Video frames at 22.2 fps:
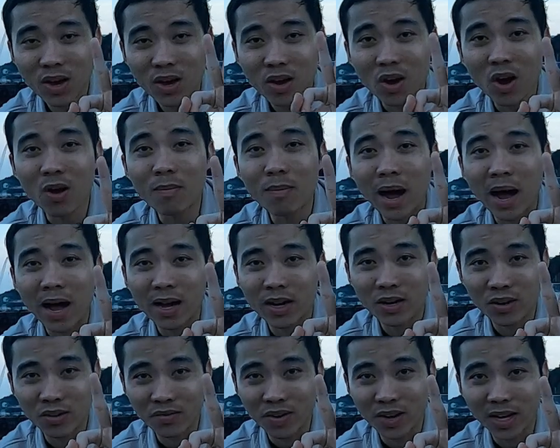có ba
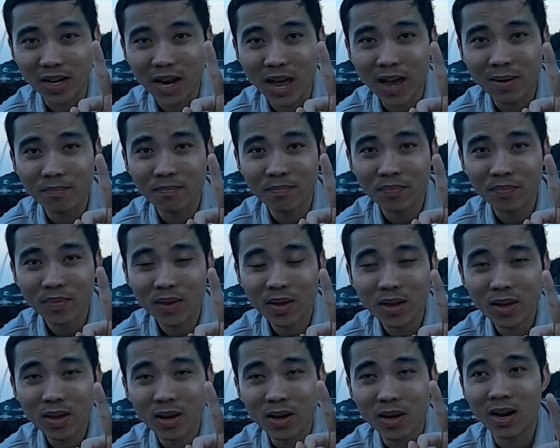người Việt Nam
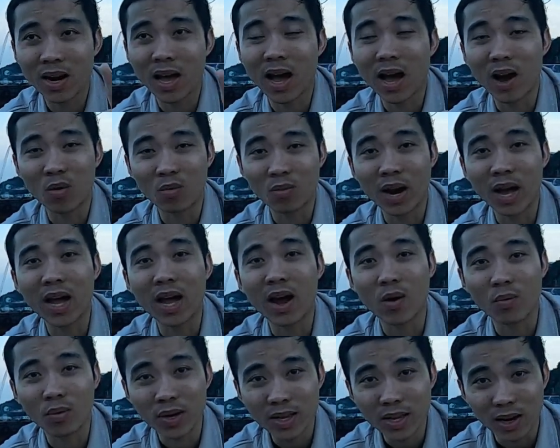là học đại
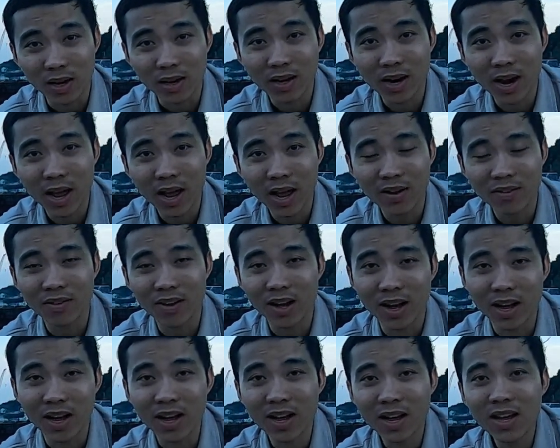học ở Nhật ra
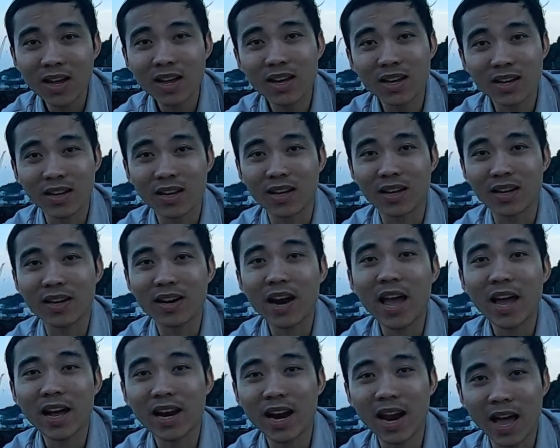và à,
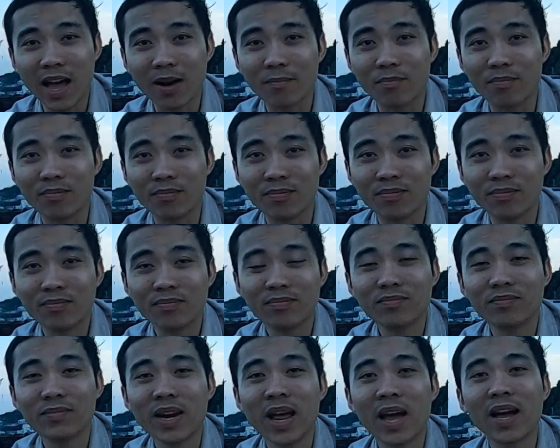đang làm
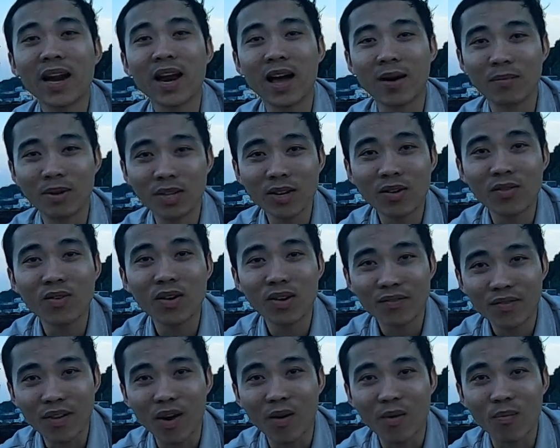đang làm ở trong văn
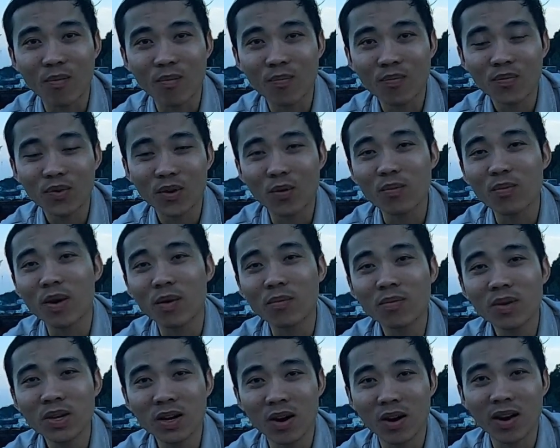phòng cũng giống
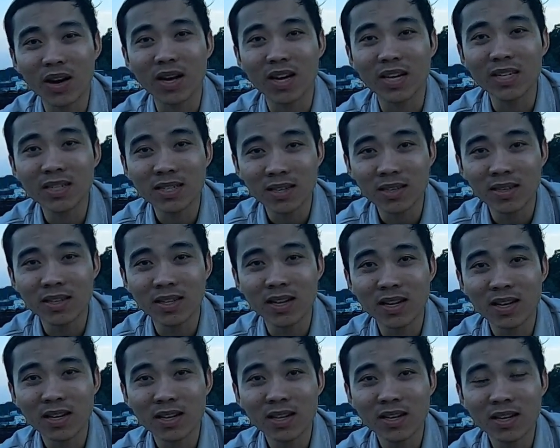như gọi là kỹ sư đó
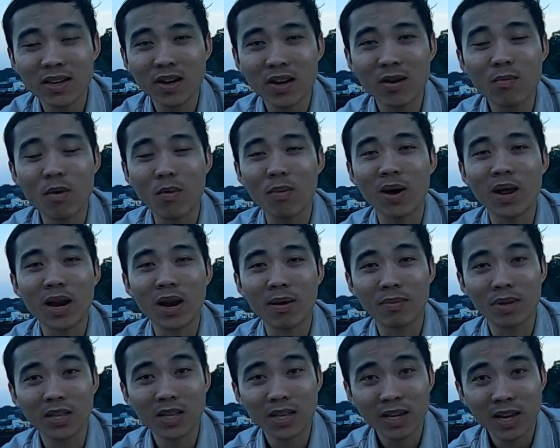có một anh làm
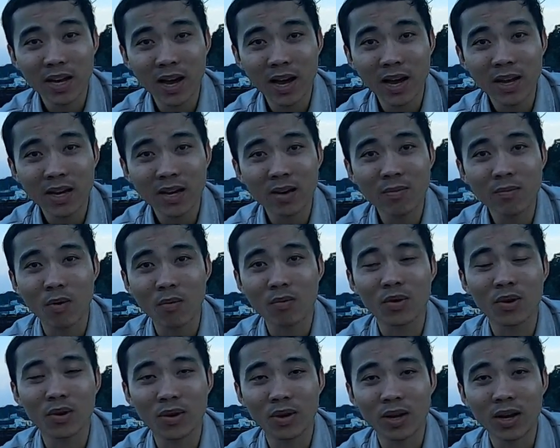bên thiết kế có một
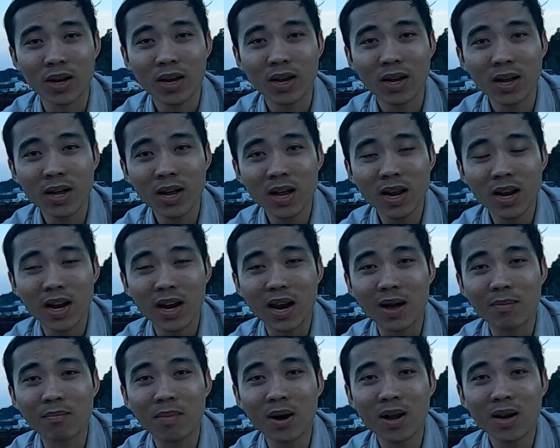người
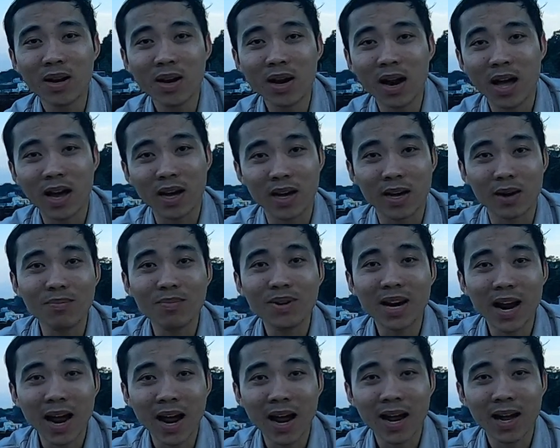làm bên là kiểm
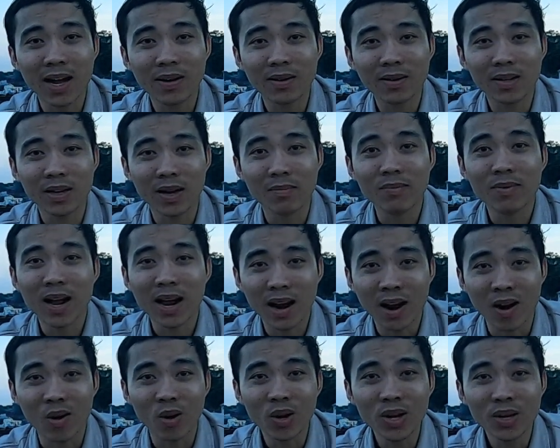tra kiểm tra
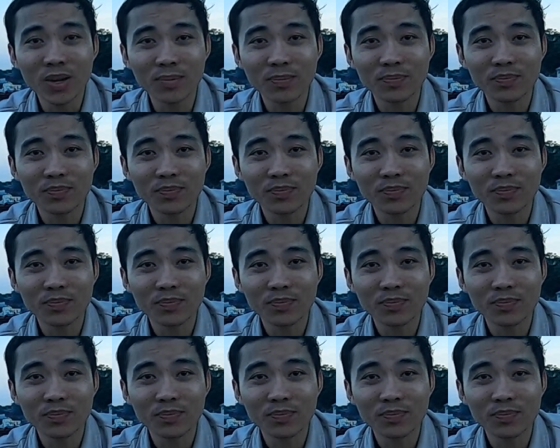lỗi